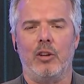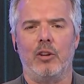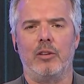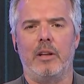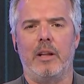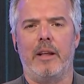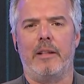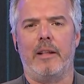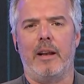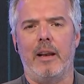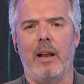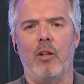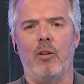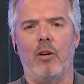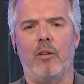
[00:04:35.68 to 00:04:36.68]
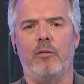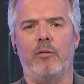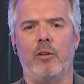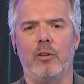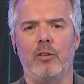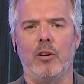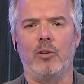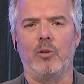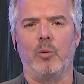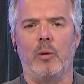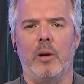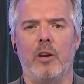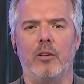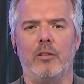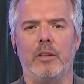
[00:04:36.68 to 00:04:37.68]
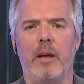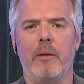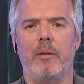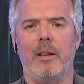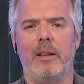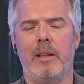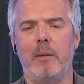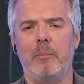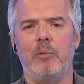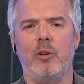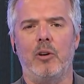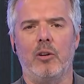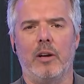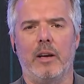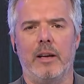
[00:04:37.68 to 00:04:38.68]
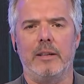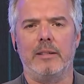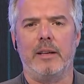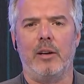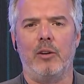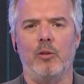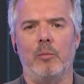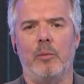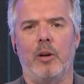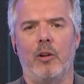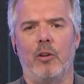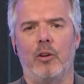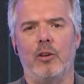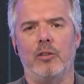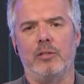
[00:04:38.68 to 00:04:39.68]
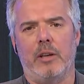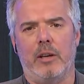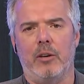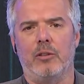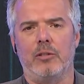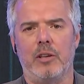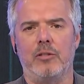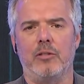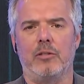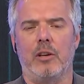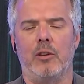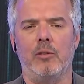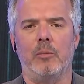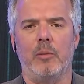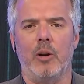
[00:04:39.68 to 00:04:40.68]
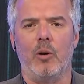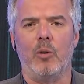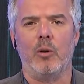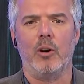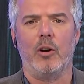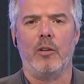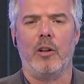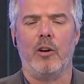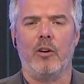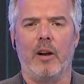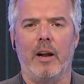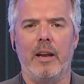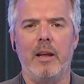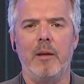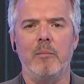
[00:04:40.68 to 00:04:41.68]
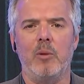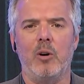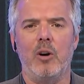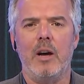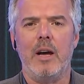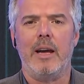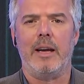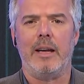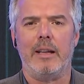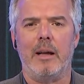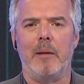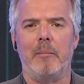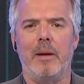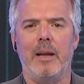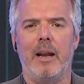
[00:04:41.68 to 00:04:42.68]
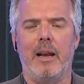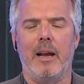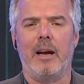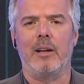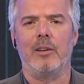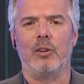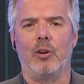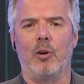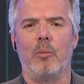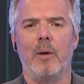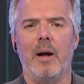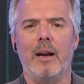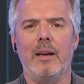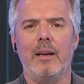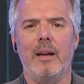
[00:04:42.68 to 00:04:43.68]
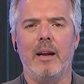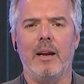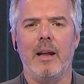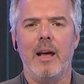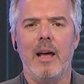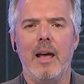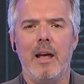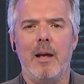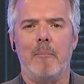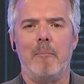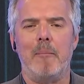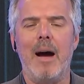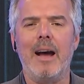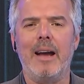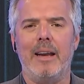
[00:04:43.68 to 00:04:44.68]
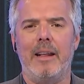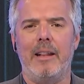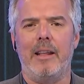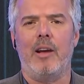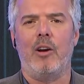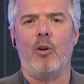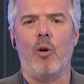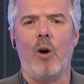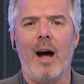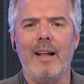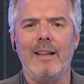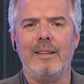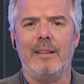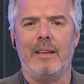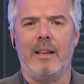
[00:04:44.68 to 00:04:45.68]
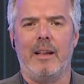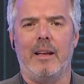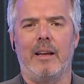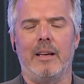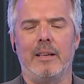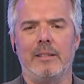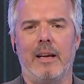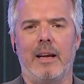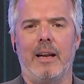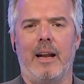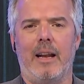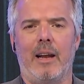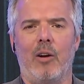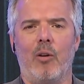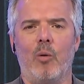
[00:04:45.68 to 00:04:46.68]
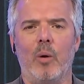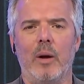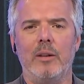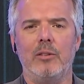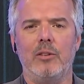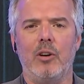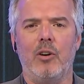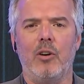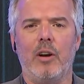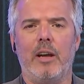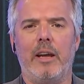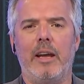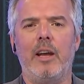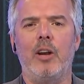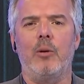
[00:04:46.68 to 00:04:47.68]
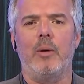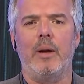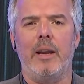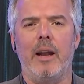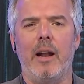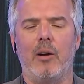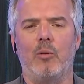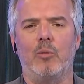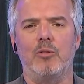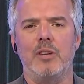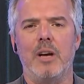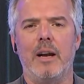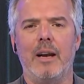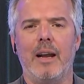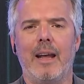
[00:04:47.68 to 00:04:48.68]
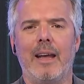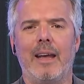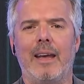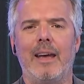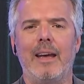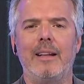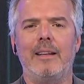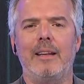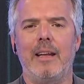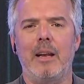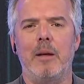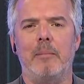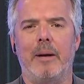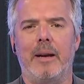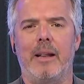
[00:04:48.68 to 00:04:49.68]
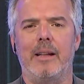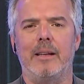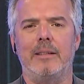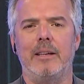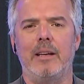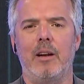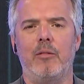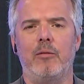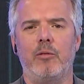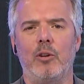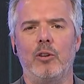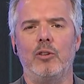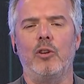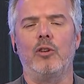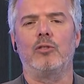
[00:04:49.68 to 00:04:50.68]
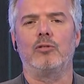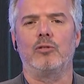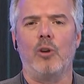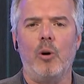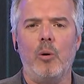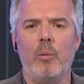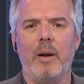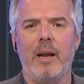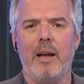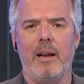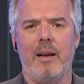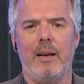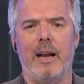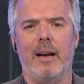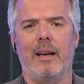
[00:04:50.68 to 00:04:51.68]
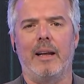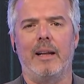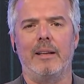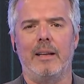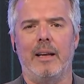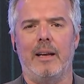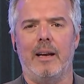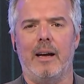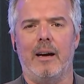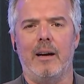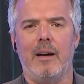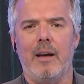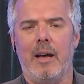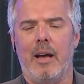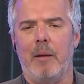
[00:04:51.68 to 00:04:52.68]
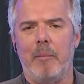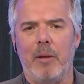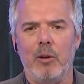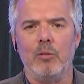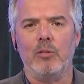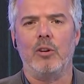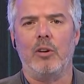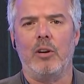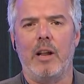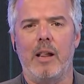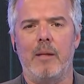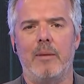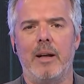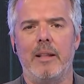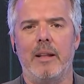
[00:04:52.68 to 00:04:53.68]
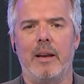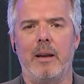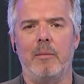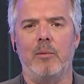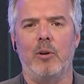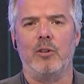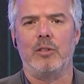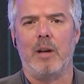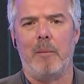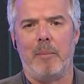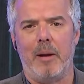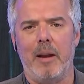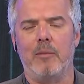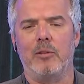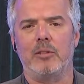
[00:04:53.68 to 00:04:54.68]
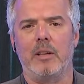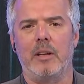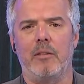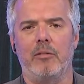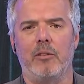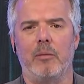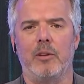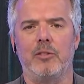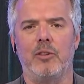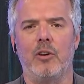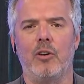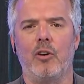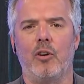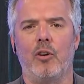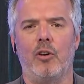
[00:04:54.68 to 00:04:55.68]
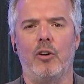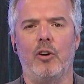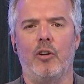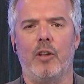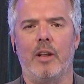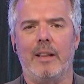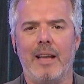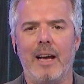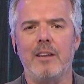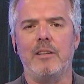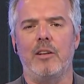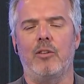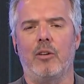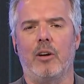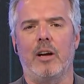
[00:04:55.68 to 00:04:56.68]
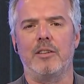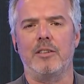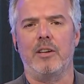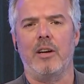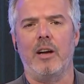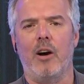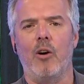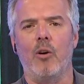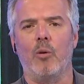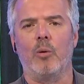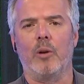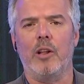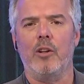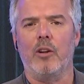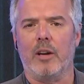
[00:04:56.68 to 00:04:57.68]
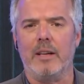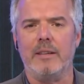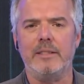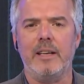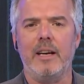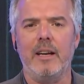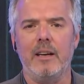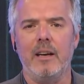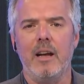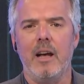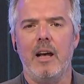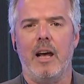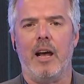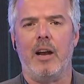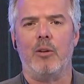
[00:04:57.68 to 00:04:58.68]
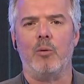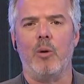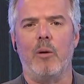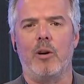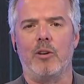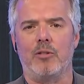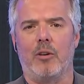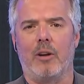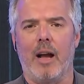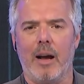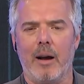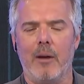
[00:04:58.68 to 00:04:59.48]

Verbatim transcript: donde del lado del fondo estuvieron David Lipton, que es el número dos en los hechos el número uno del organismo, y también Alejandro Werner, Macri dijo, antes de ingresar al encuentro, quiero venir a escuchar qué tiene para decir el fondo sobre la Argentina. En minutos nada más daremos, ampliaremos esta información con los detalles de lo que así ha ocurrido recién en Nueva York.